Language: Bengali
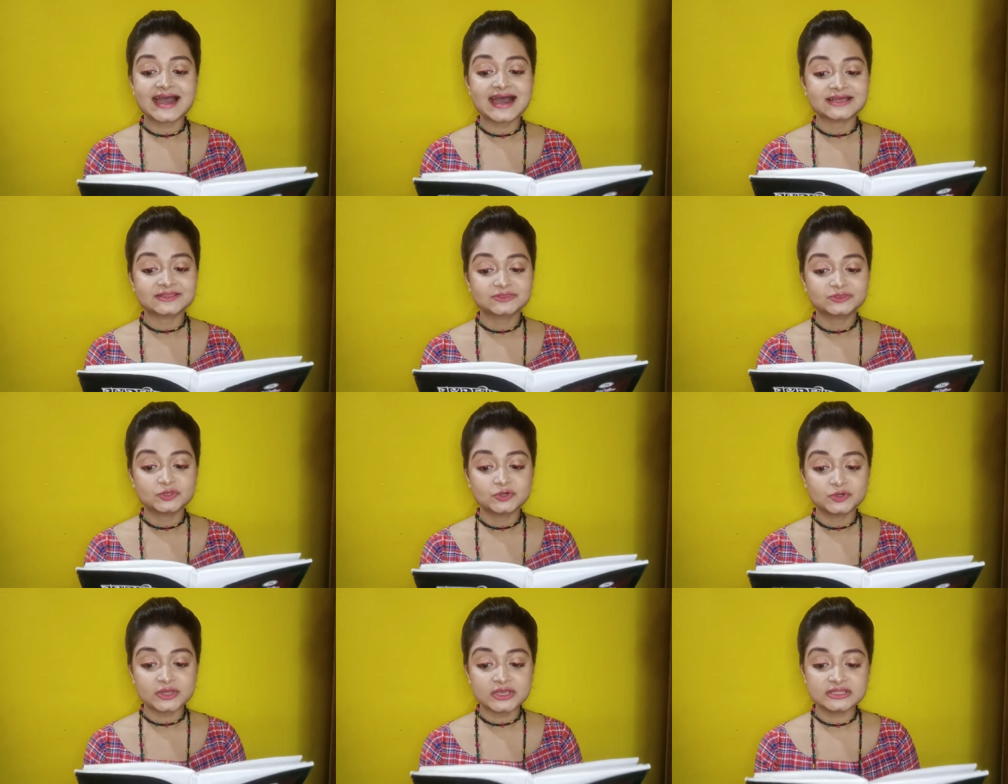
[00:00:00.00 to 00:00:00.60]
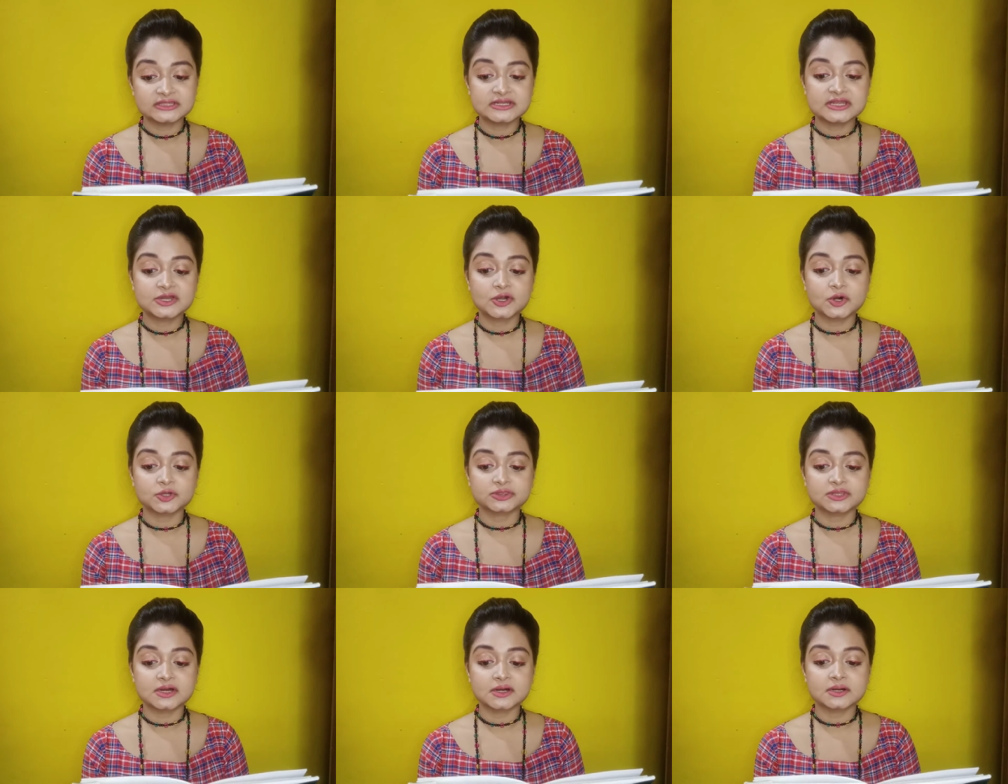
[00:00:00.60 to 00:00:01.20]

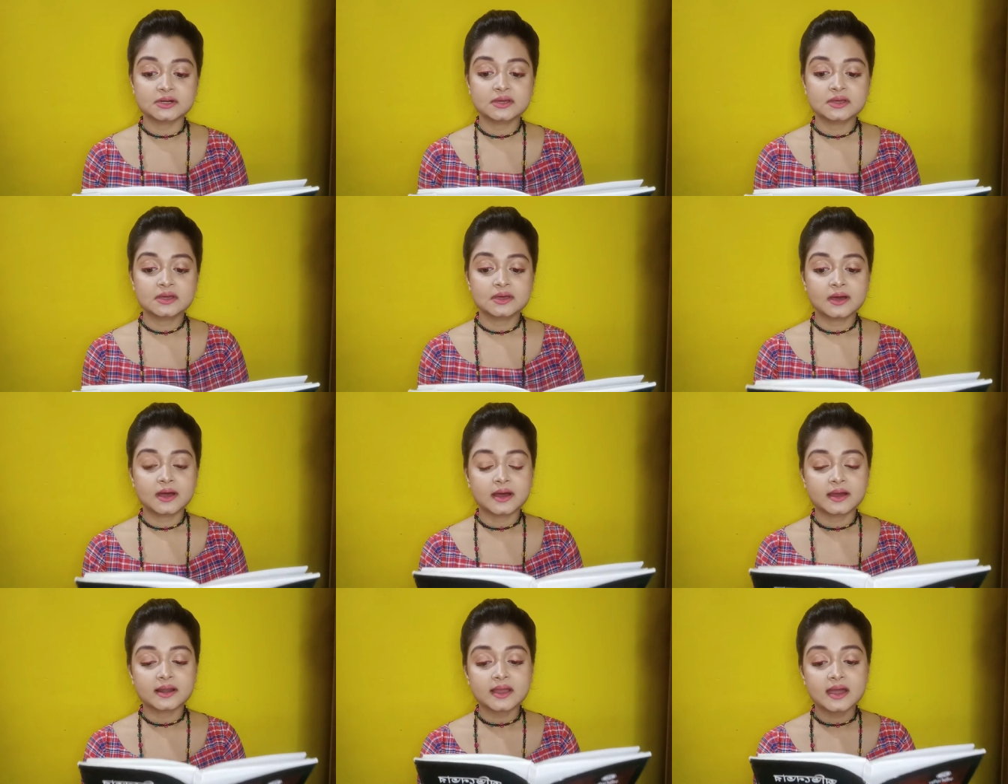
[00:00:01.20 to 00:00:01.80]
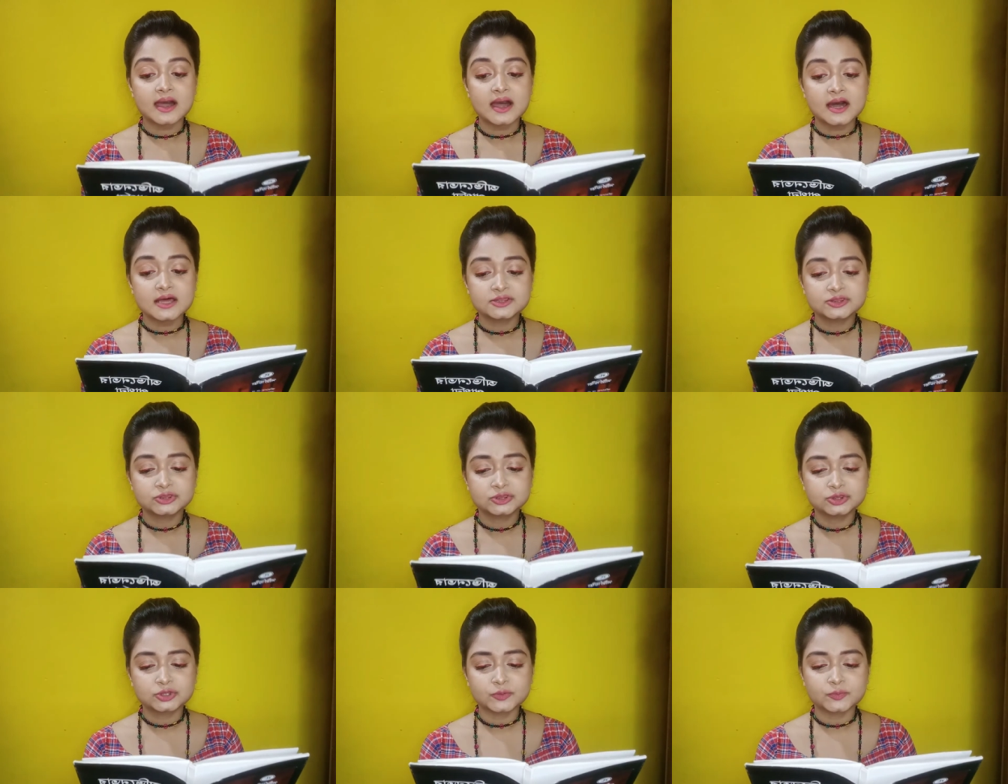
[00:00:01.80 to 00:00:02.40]
আত্মকেন্দ্রিকতা আর
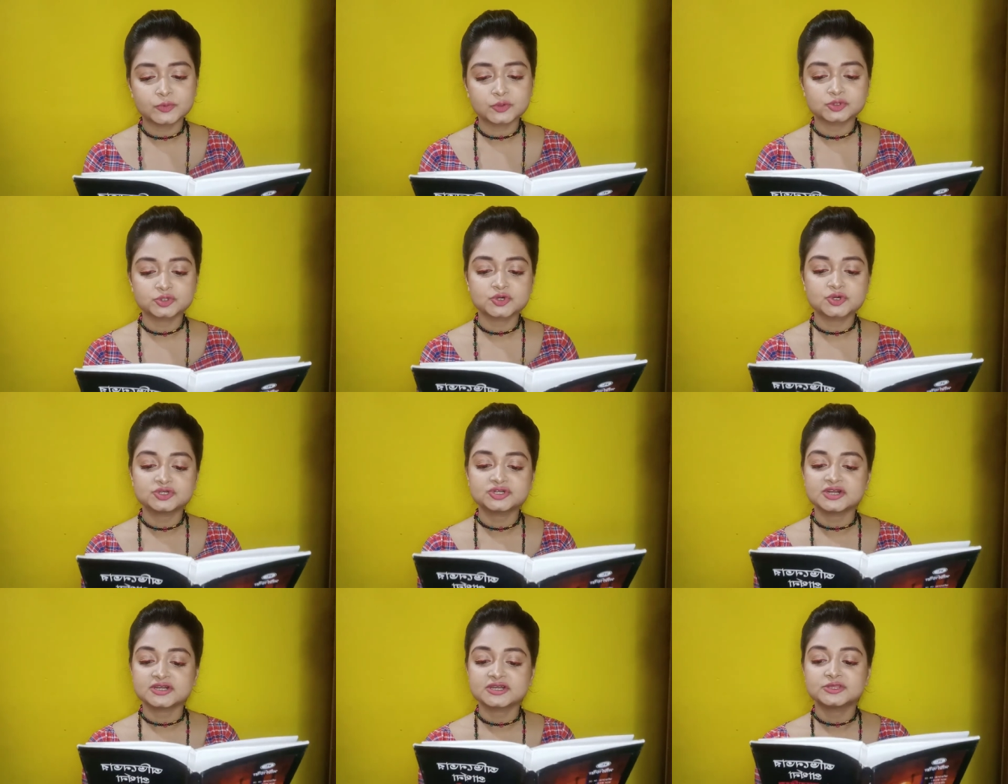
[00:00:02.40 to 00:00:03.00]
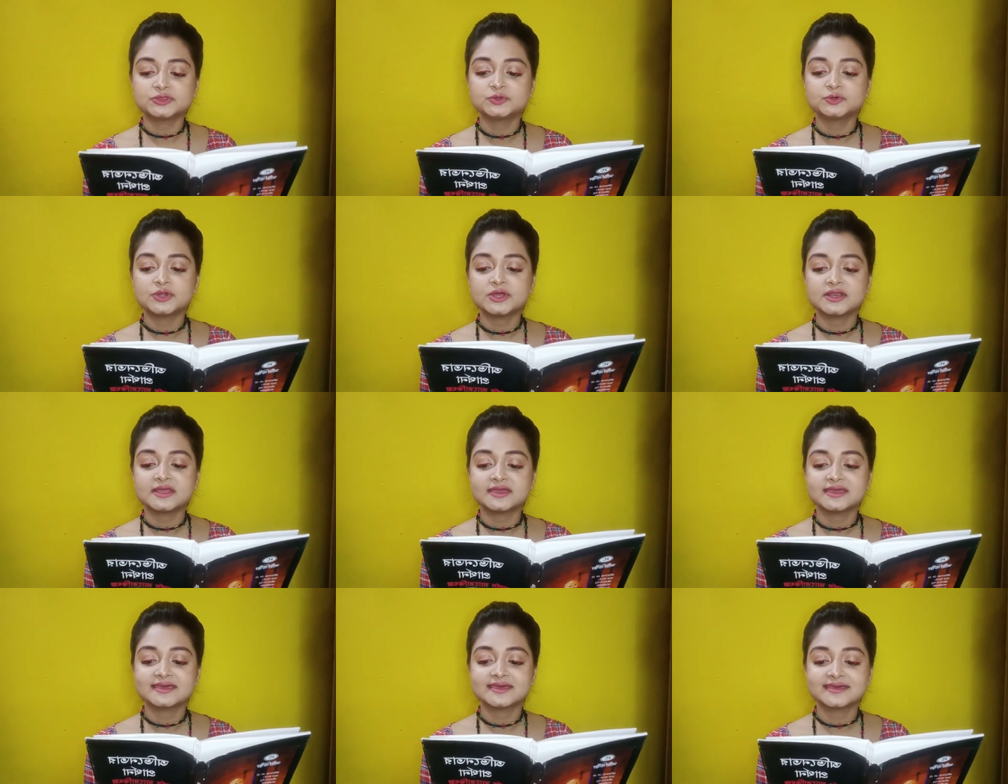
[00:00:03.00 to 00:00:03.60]
আত্মপ্রশংসাকে দূরে
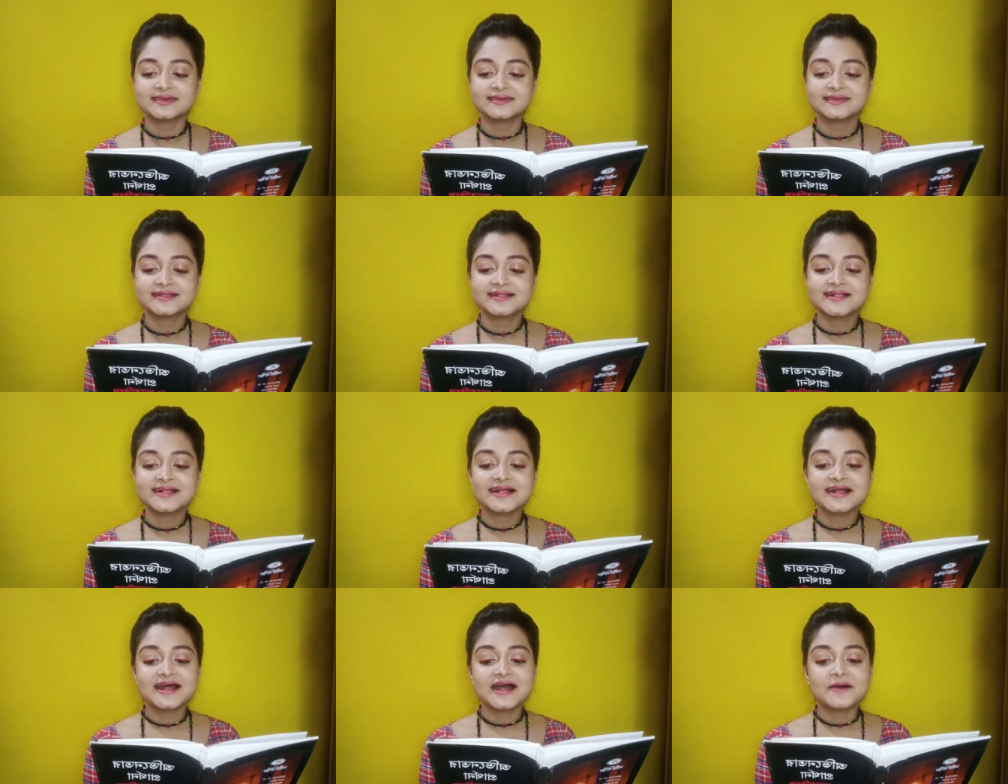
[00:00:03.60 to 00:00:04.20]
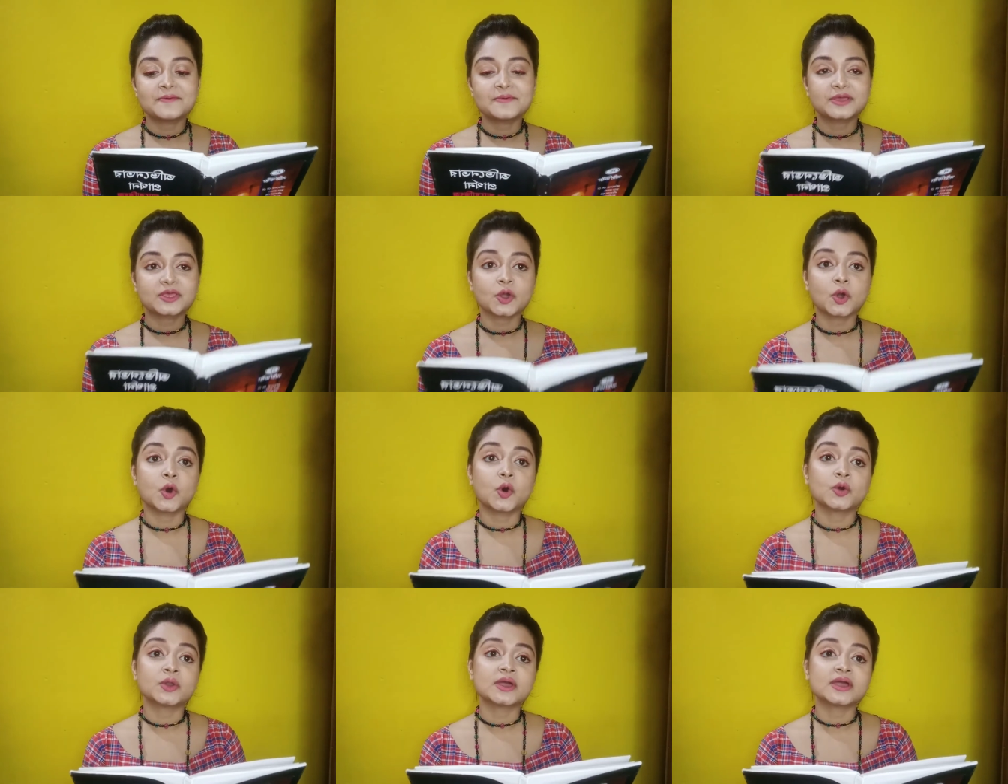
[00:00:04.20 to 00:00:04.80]
রেখে আমাকে
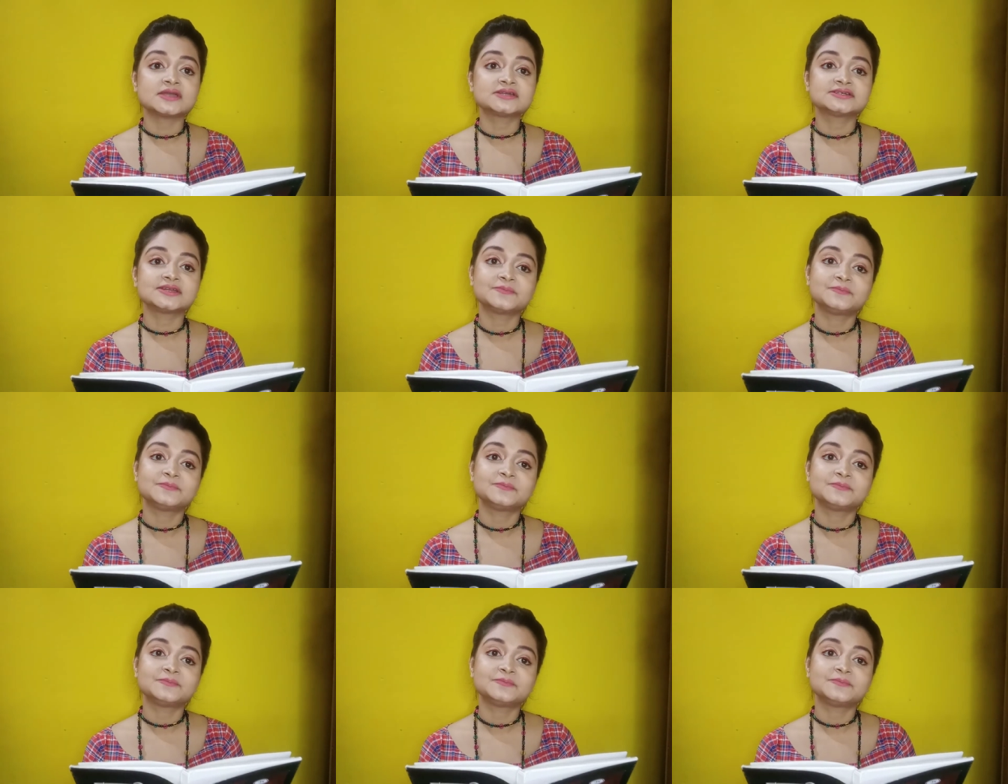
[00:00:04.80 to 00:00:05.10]
অনায়াসে